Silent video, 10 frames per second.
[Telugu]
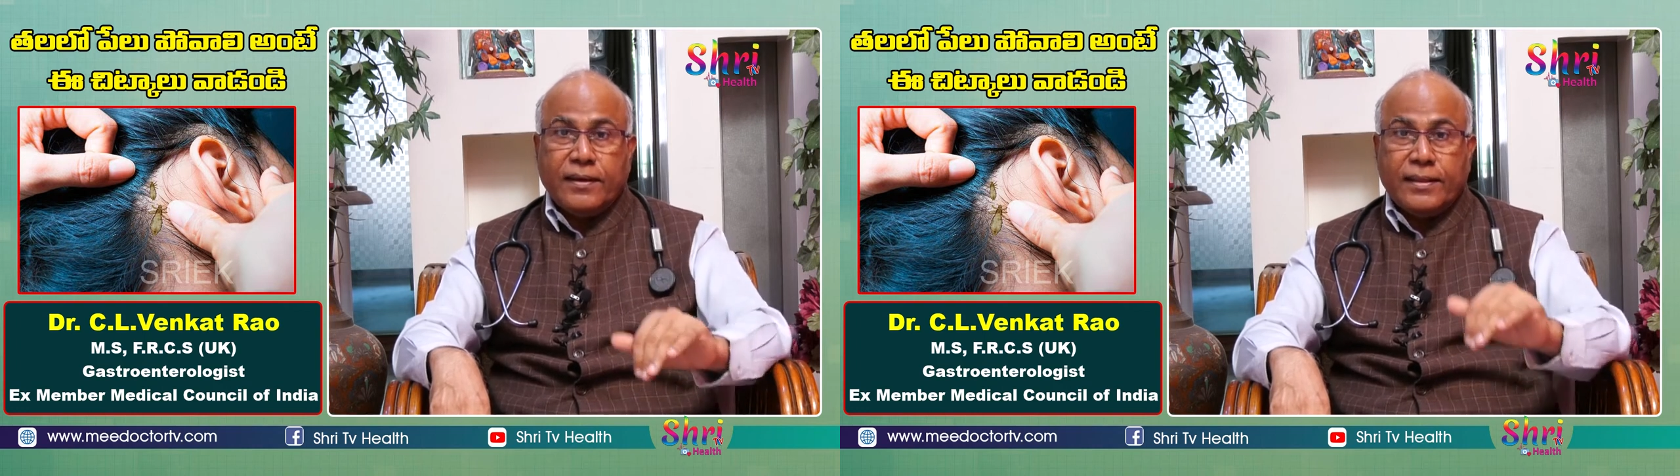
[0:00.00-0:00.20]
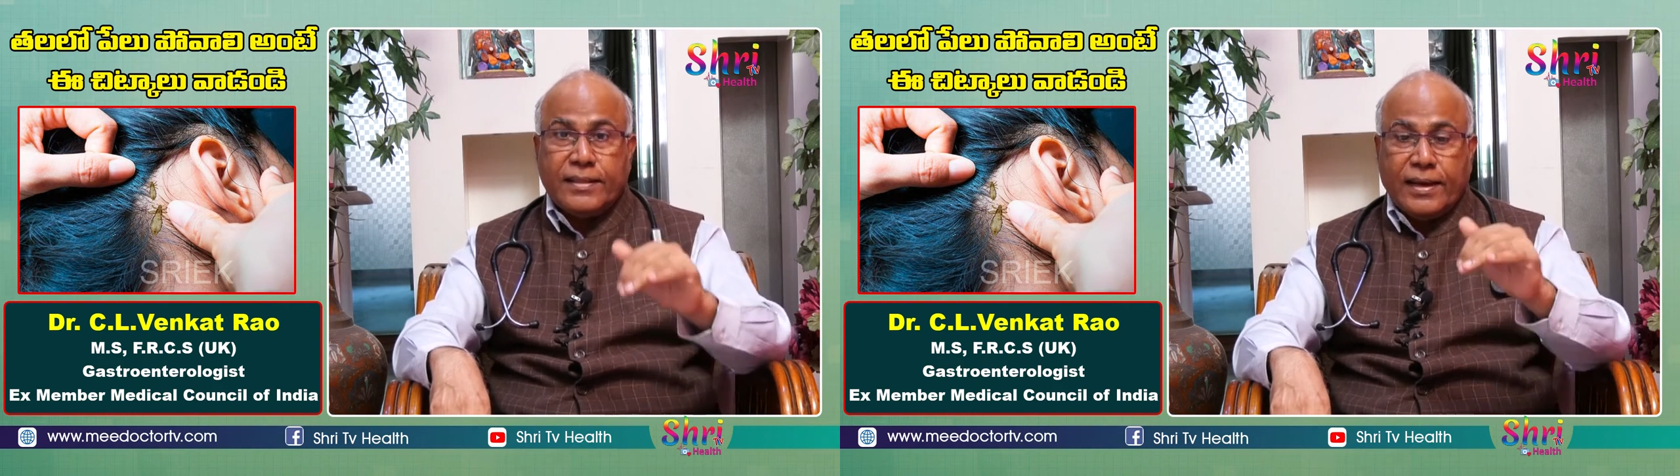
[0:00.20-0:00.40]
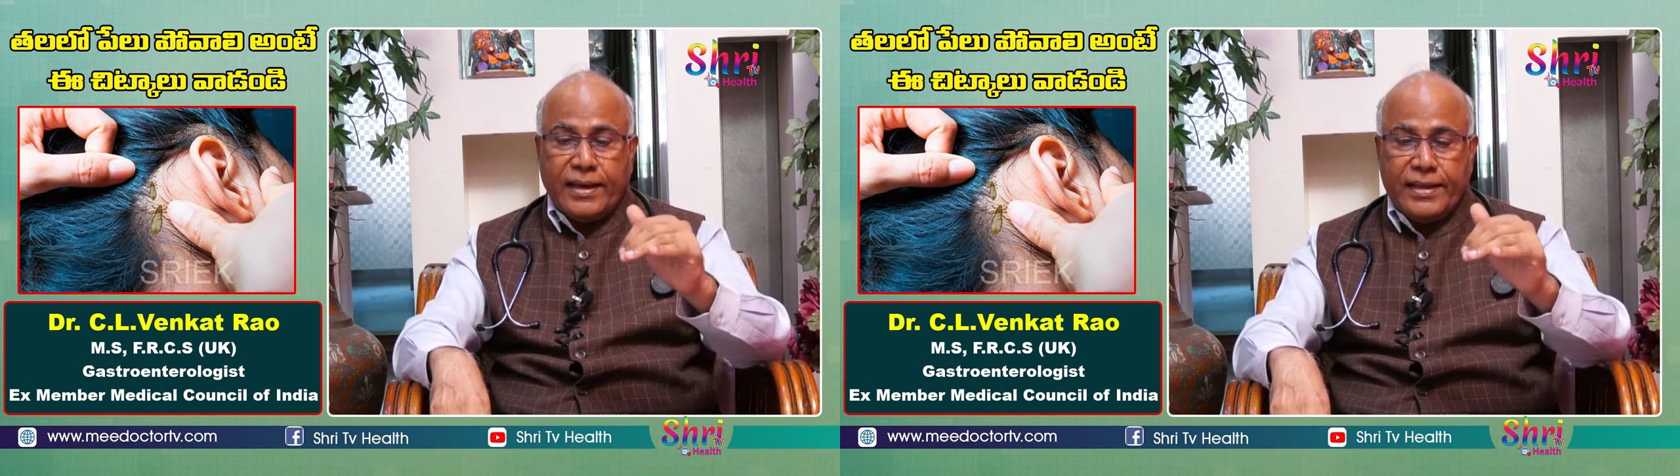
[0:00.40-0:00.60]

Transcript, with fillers: నిద్ర